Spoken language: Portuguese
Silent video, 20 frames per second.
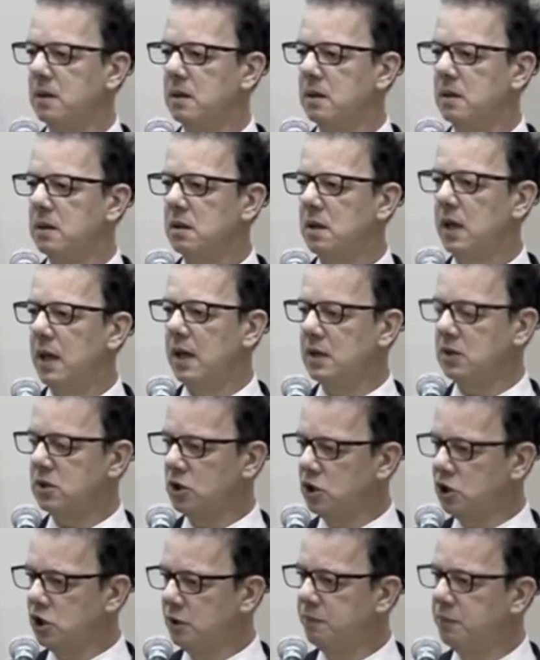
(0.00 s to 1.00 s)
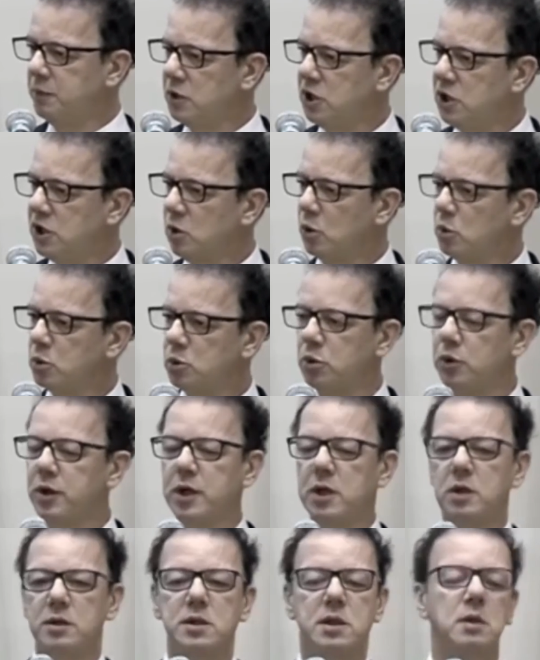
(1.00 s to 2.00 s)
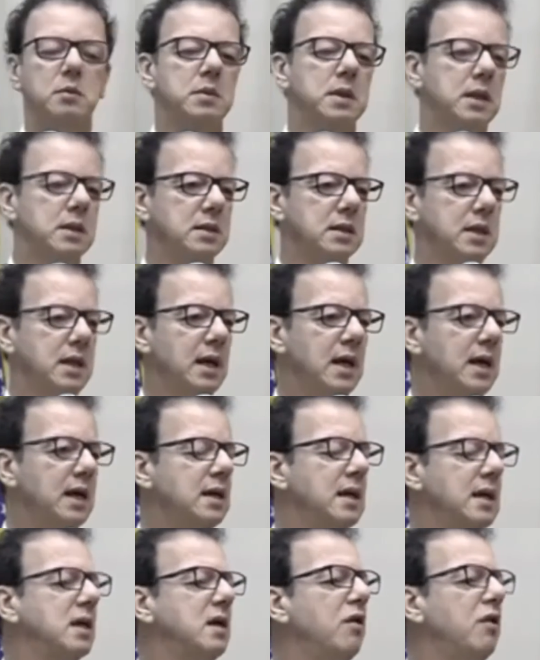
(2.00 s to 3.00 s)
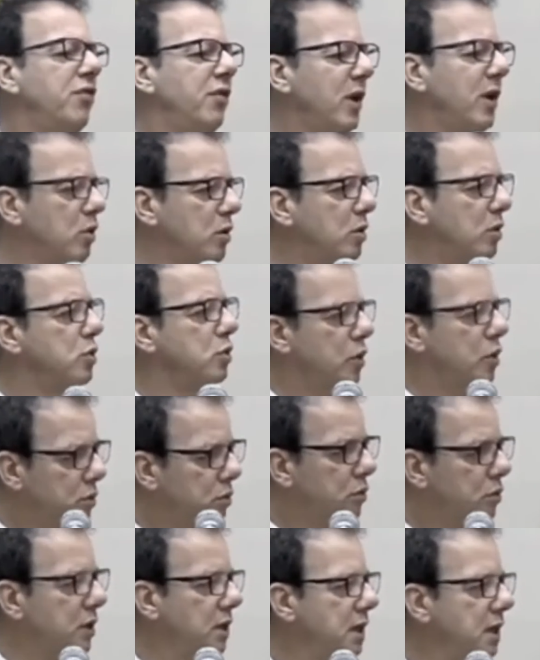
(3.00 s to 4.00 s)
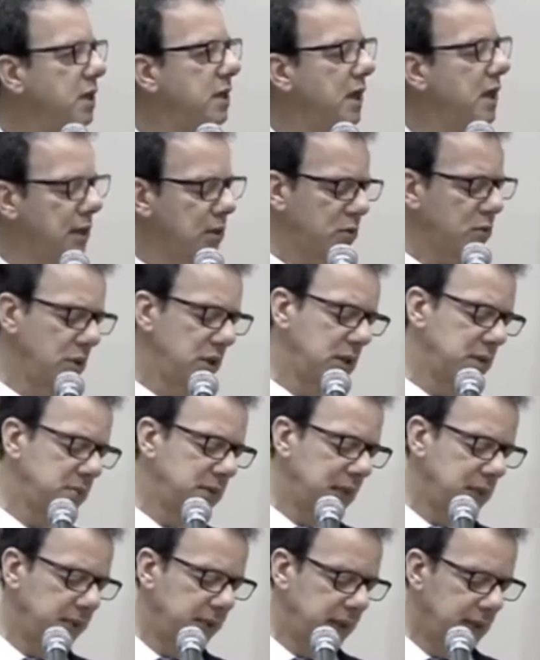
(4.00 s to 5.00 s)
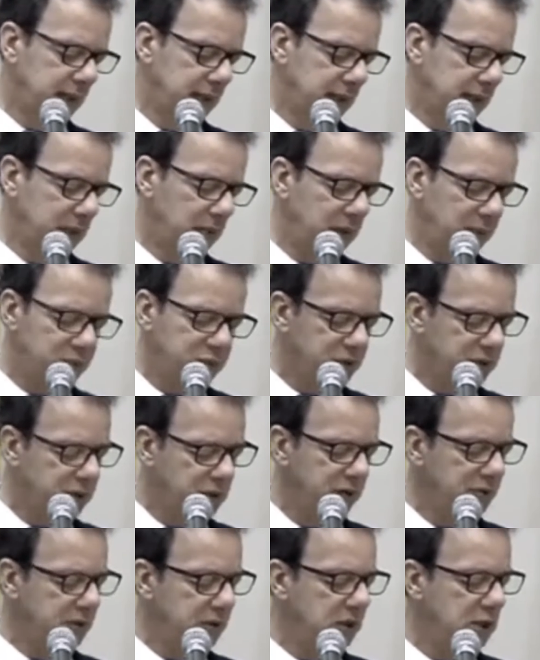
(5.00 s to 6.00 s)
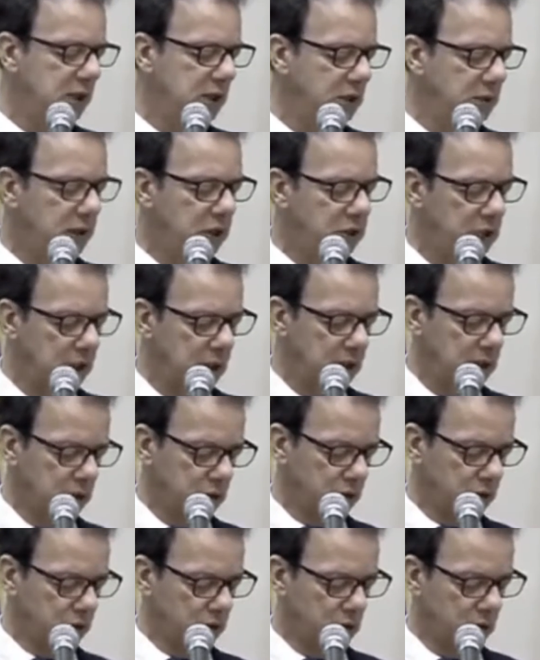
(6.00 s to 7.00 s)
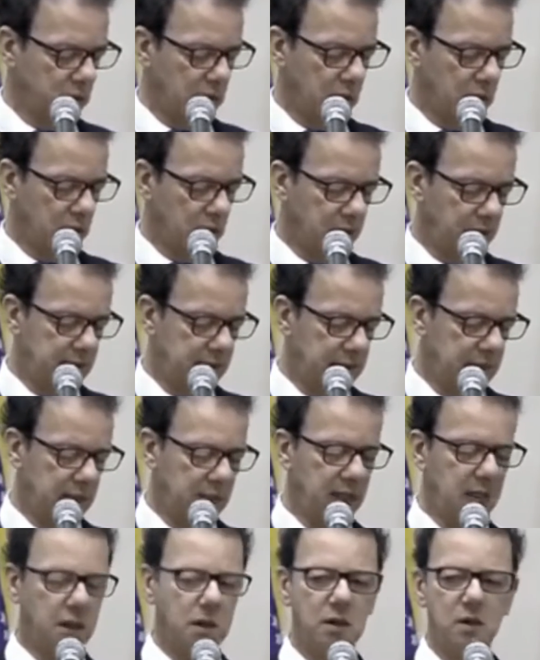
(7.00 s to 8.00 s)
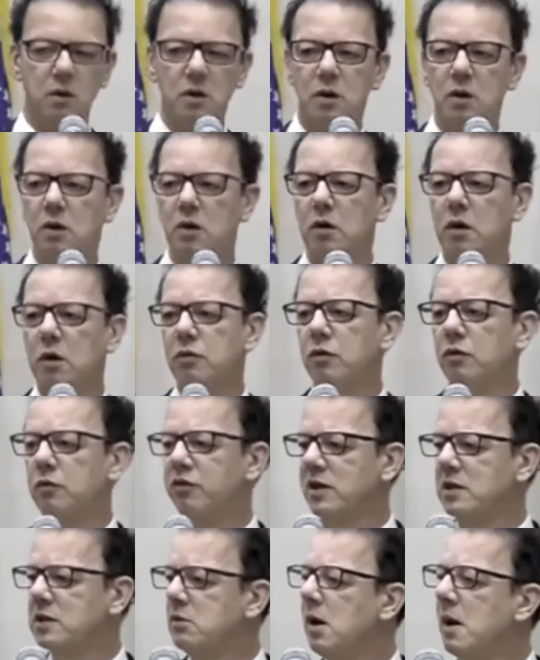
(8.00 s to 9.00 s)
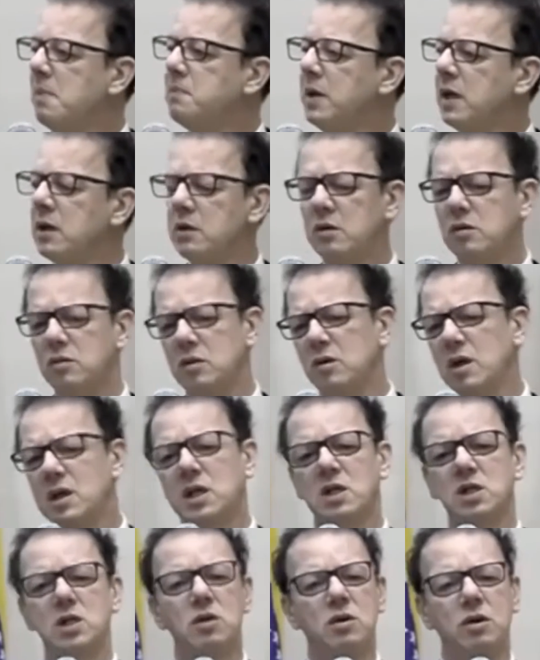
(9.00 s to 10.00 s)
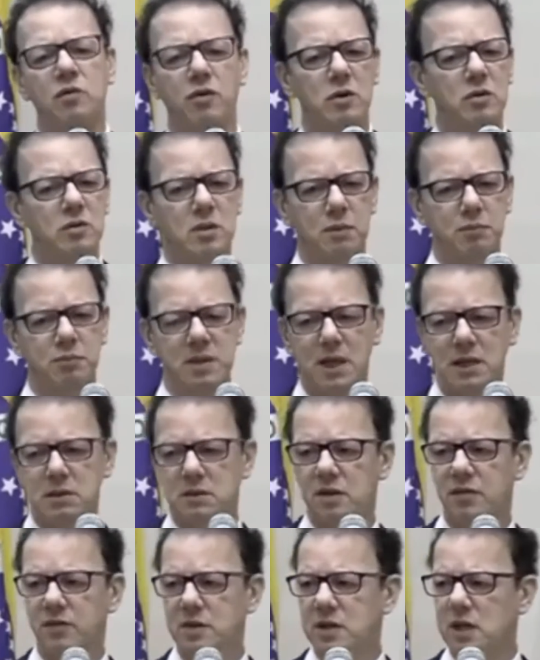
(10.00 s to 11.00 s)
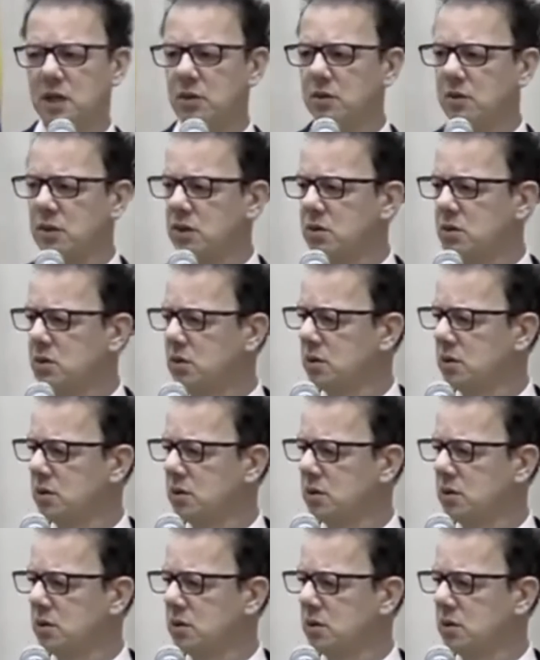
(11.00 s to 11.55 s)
É esse tipo de cultura que nós queremos trazer. E aqui eu falo como doutor em literatura, deputado Berlanda. Não é possível a gente admitir isso, não é? Eu, eu, eu vou fazer um apelo, eu não acredito que foram os deputados que fizeram isso